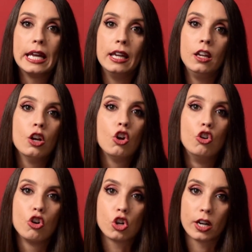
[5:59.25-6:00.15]
et
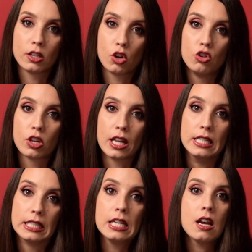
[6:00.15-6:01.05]
le correcteur
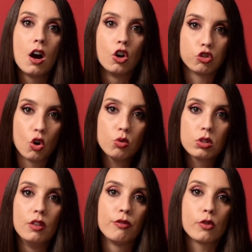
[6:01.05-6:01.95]
localisé, entre autres,
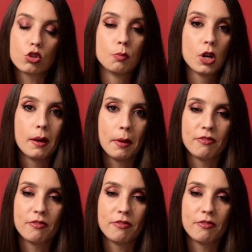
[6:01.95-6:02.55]
qui ne fonctionnent pas de la même